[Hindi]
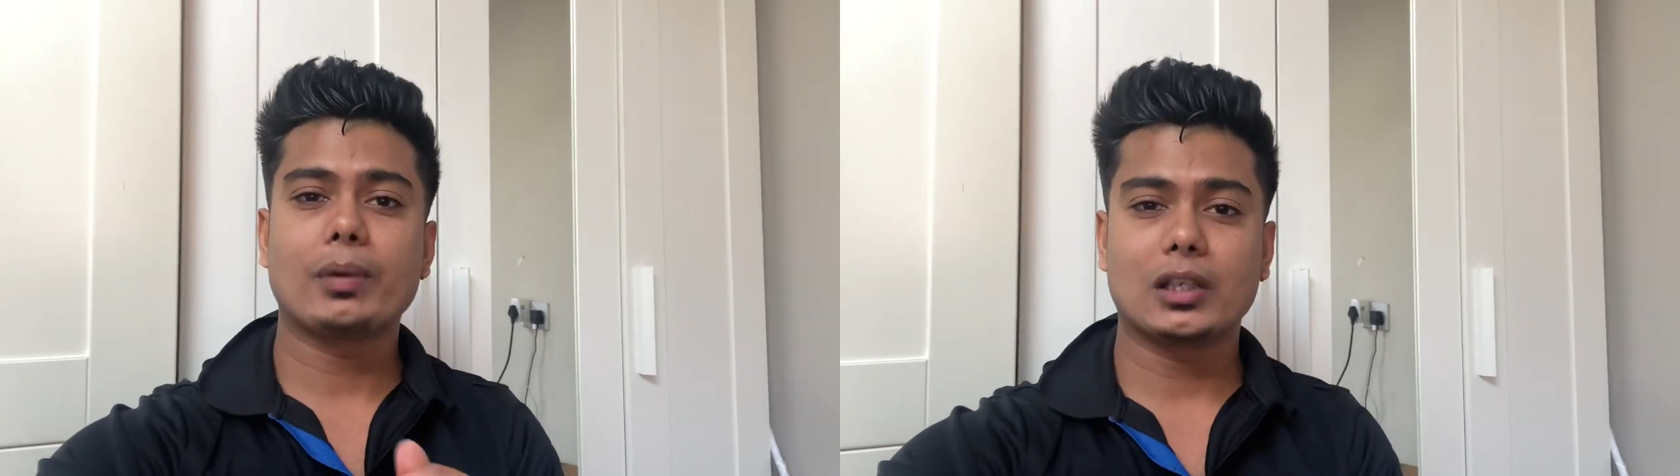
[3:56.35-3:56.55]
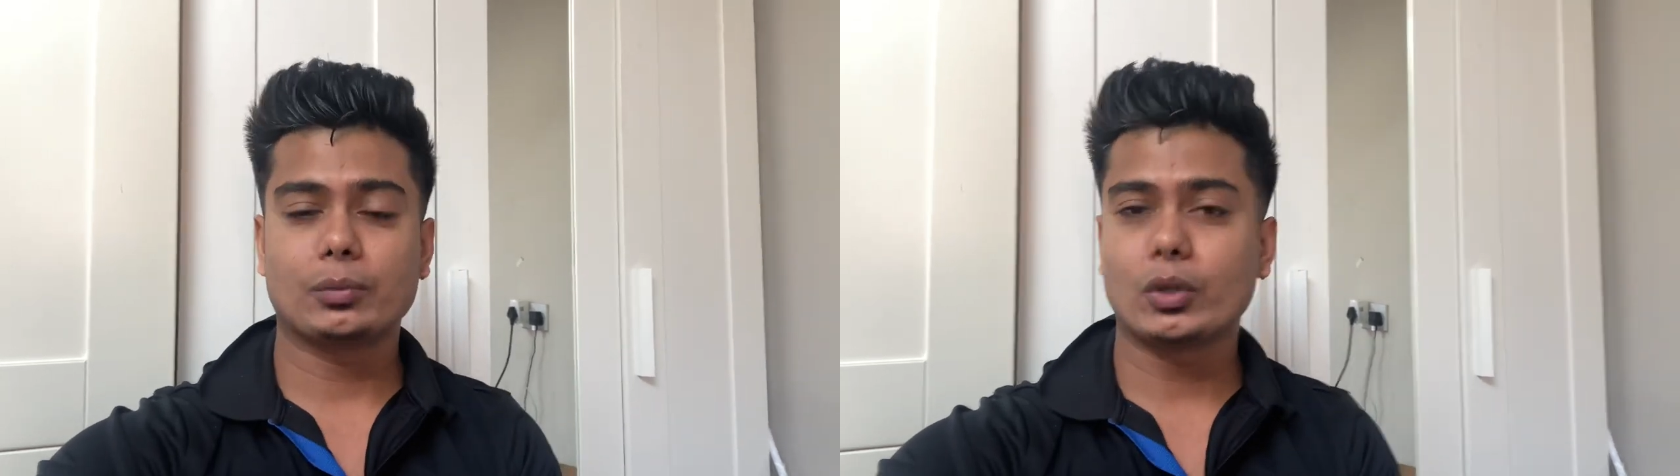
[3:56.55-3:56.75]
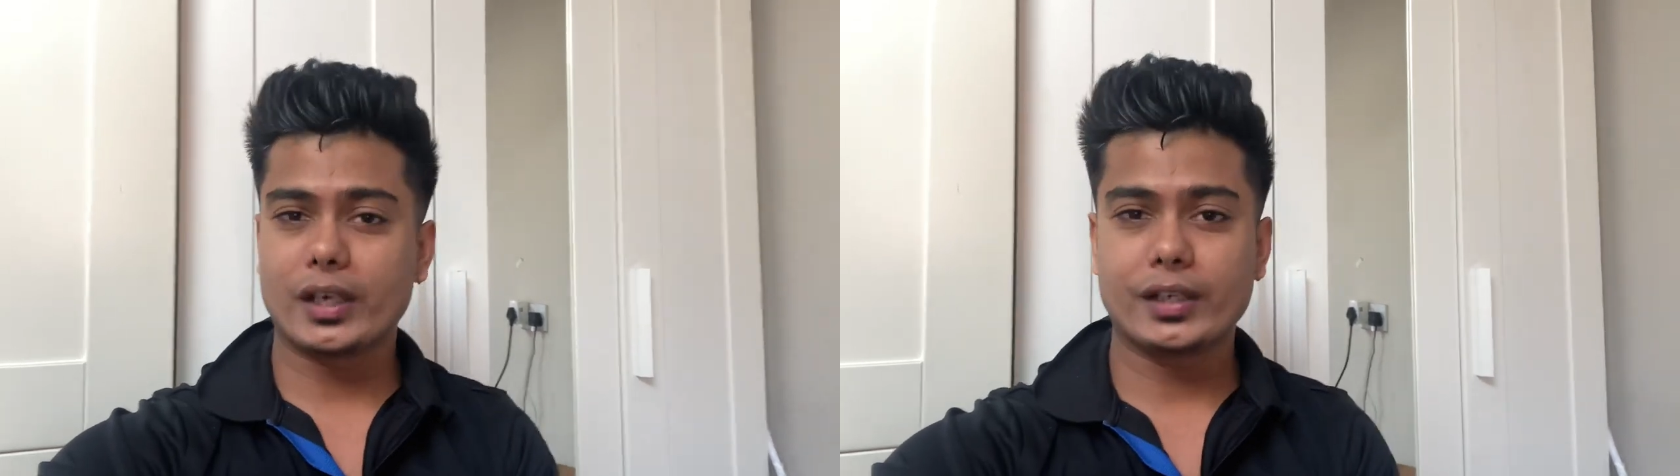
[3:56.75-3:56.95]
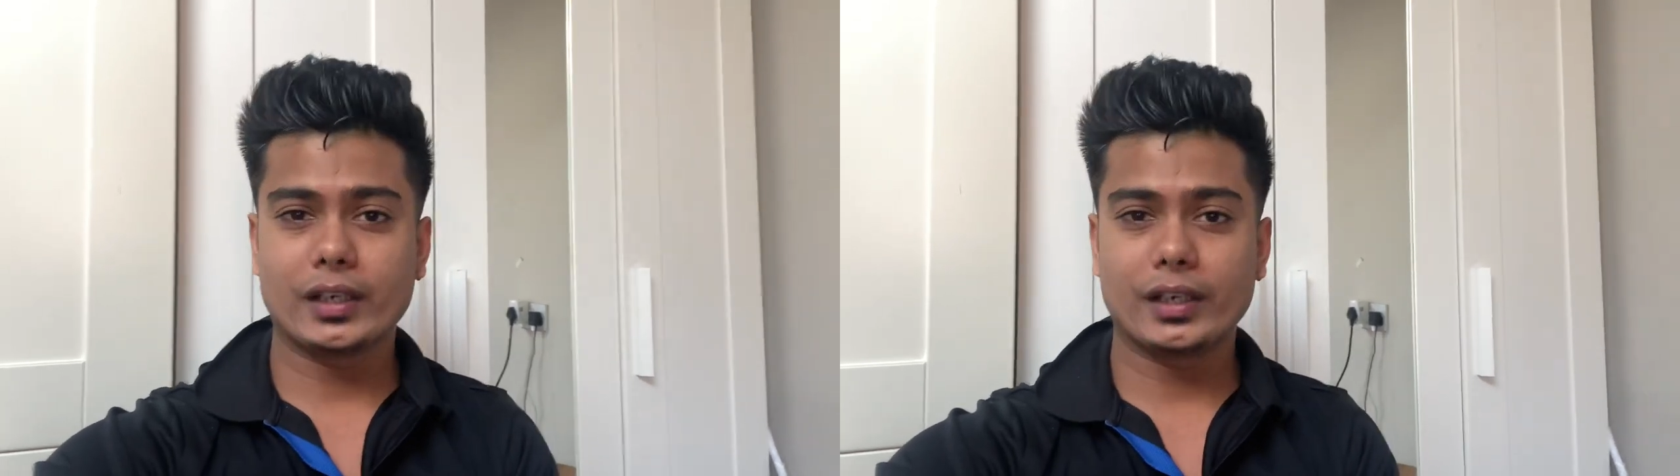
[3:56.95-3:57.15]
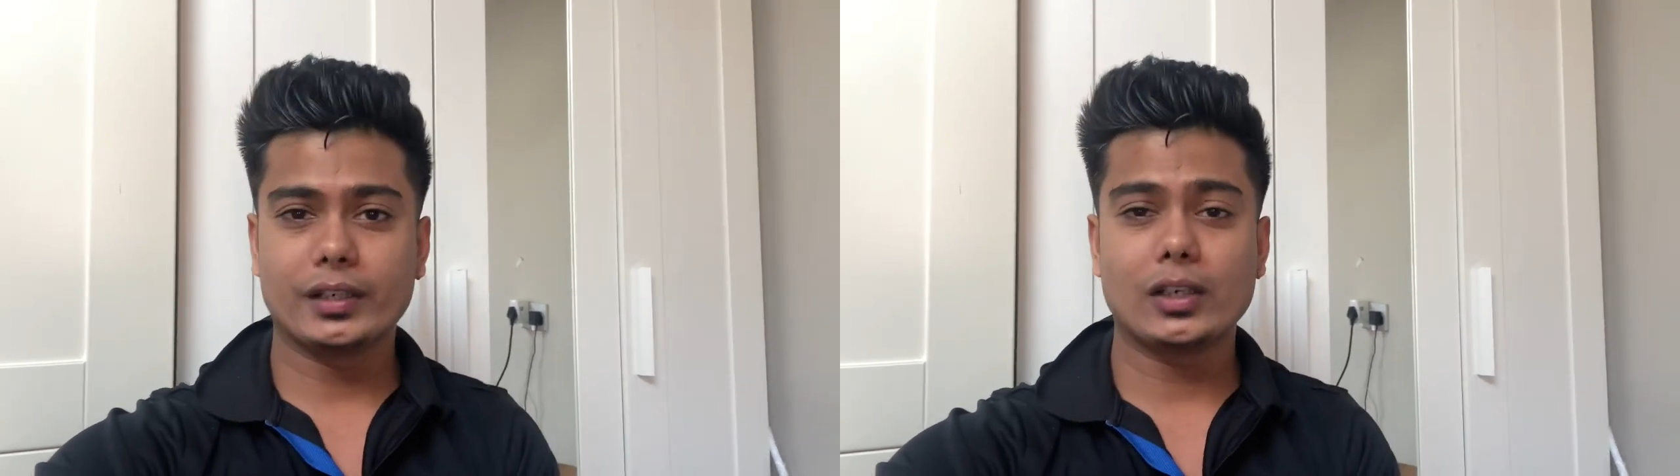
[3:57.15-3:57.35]
पासपोर्ट कैरी
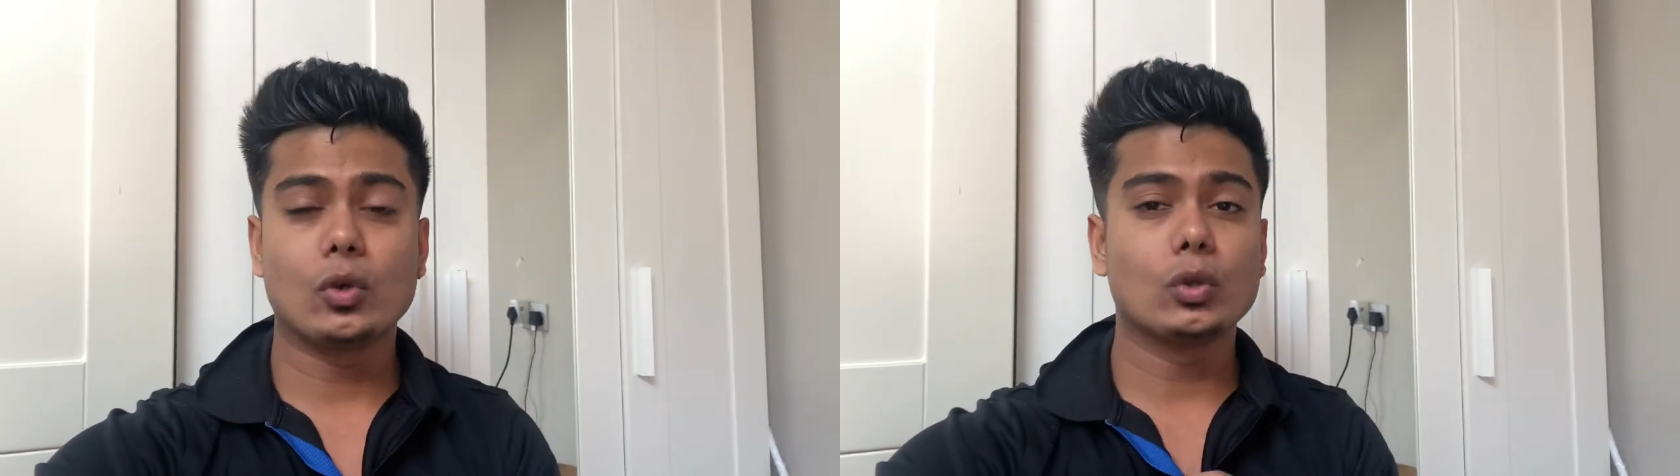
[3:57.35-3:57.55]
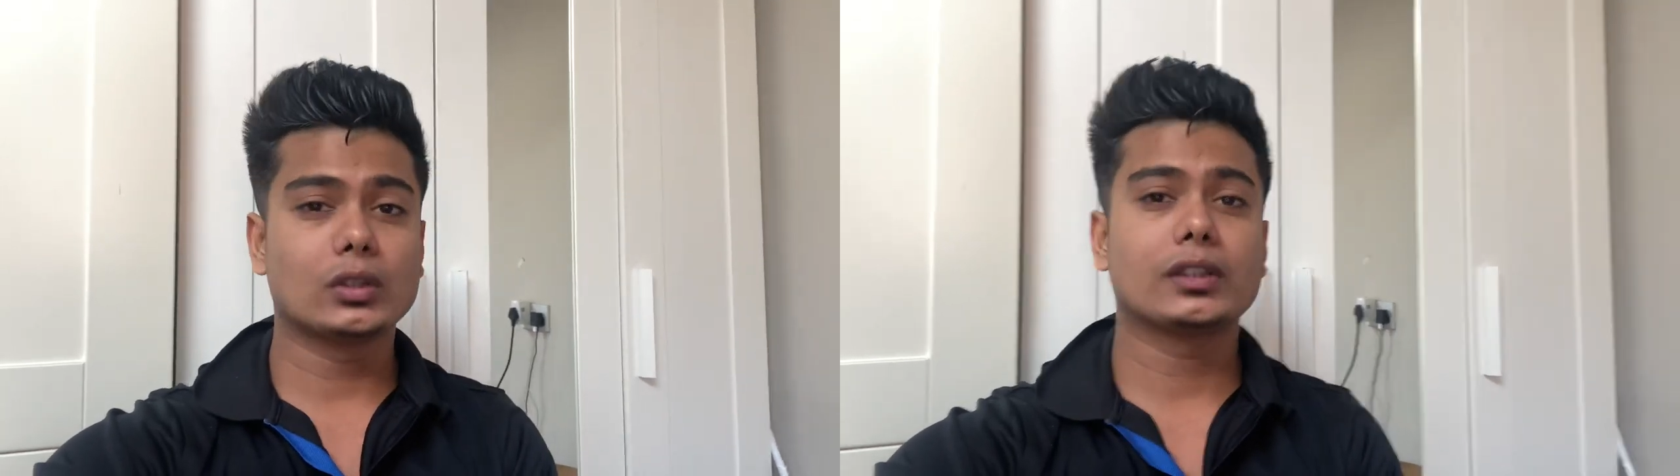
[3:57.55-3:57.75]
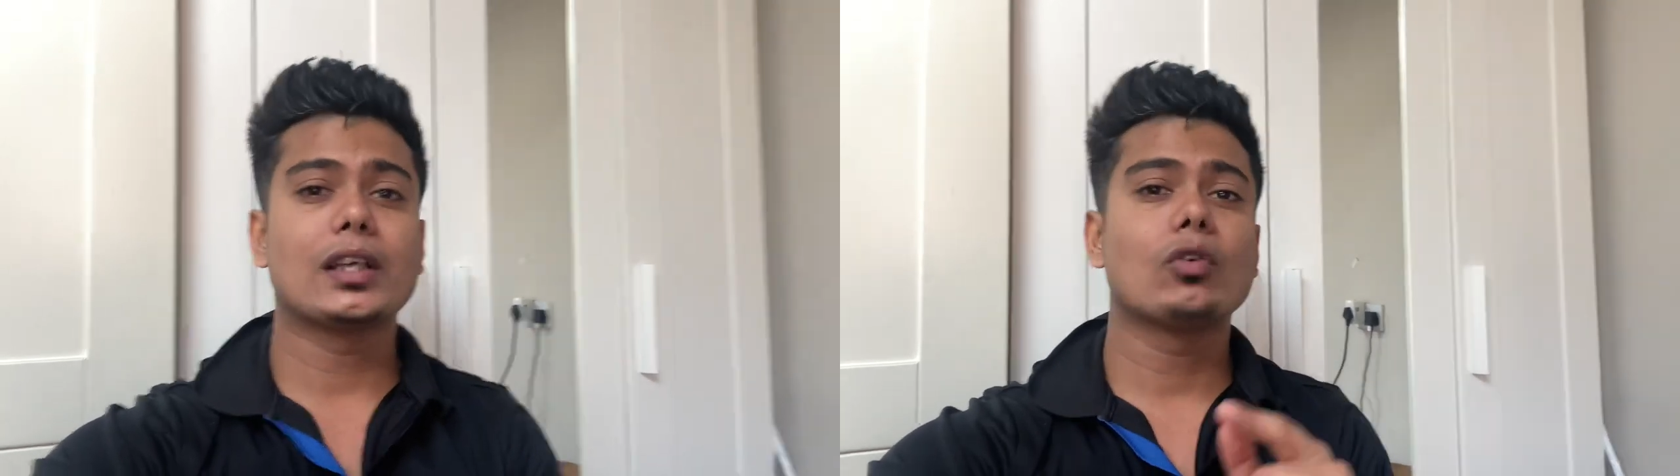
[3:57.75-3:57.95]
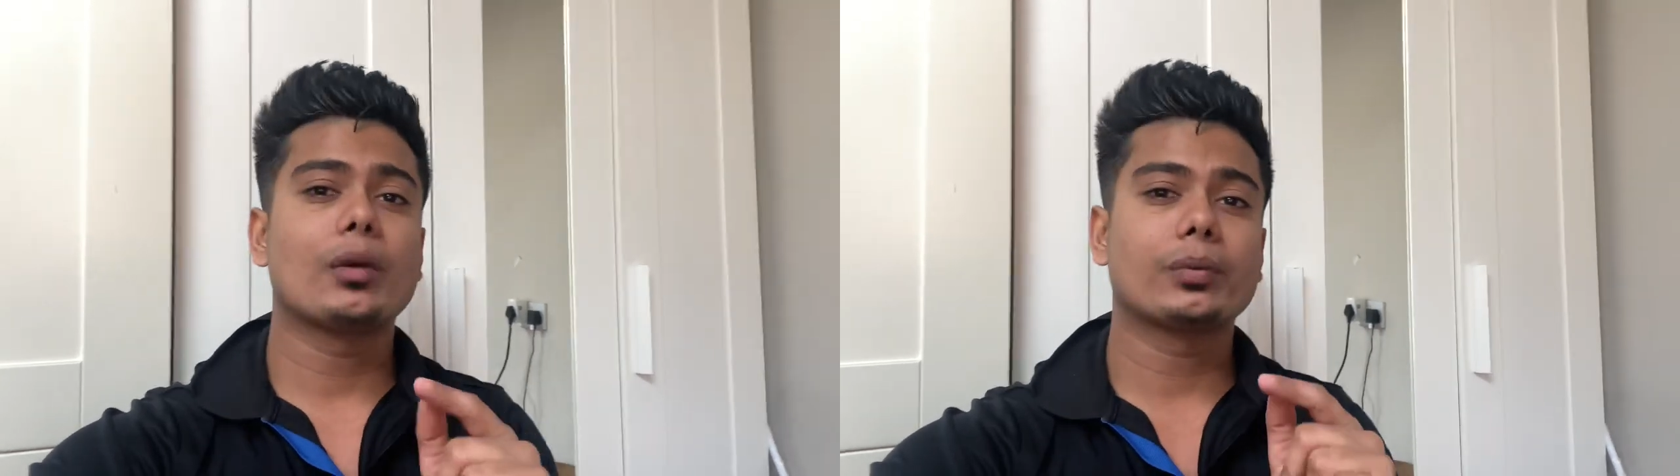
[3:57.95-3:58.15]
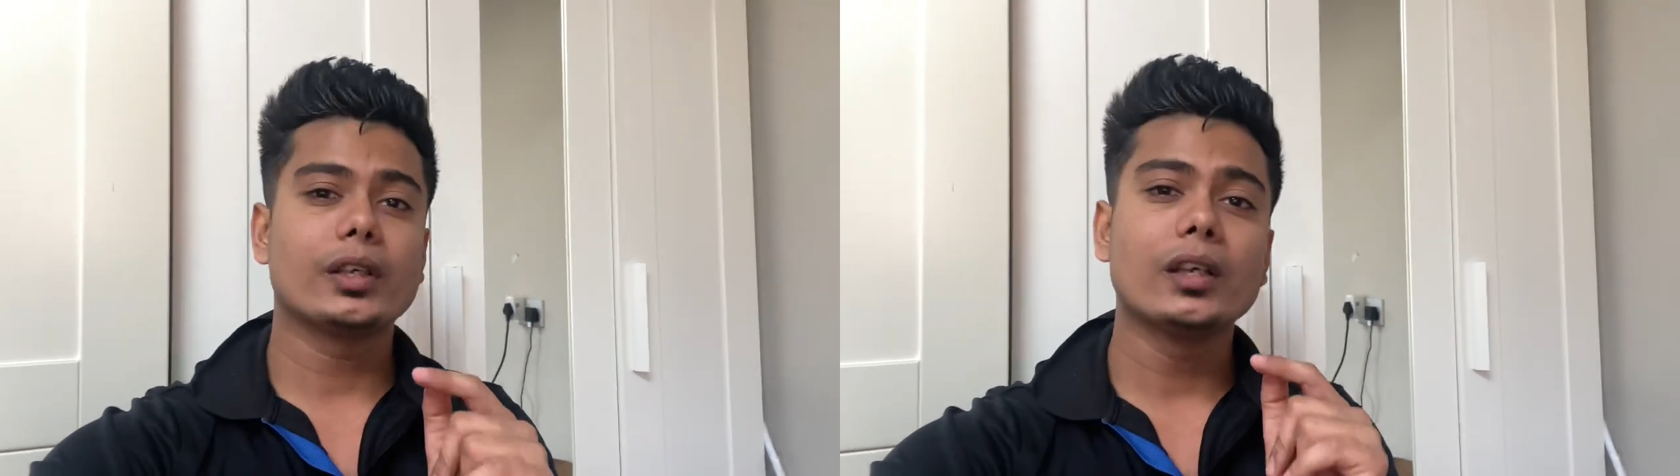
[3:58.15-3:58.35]
करके ले जाएं हो सकता है वो
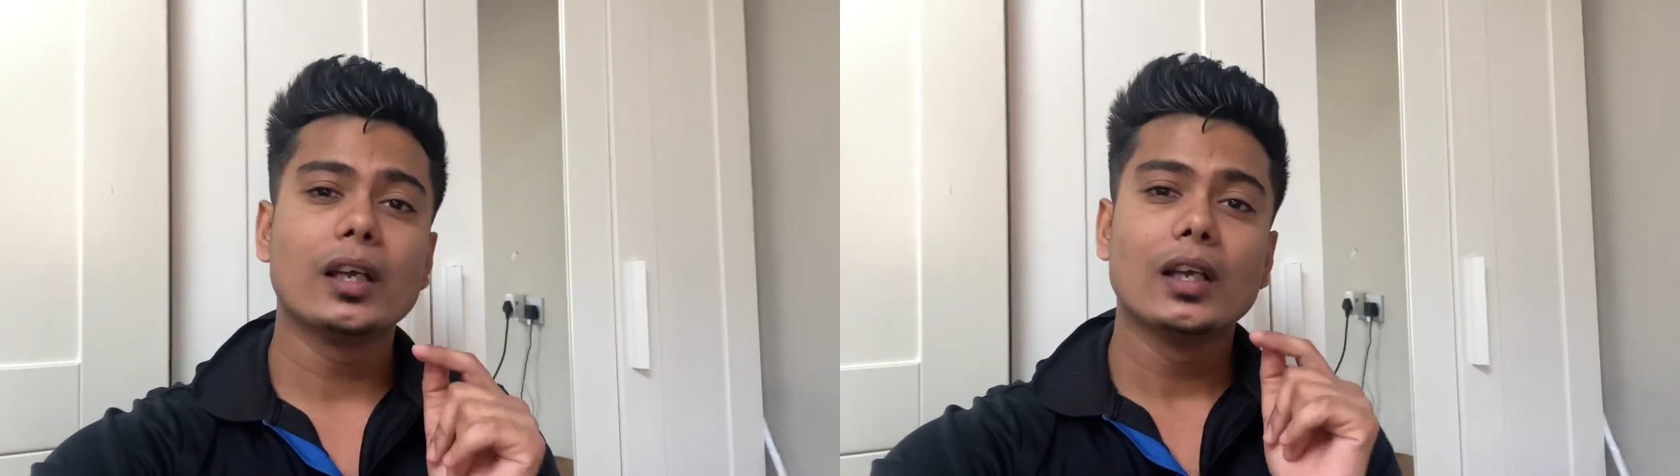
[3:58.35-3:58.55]
आपकी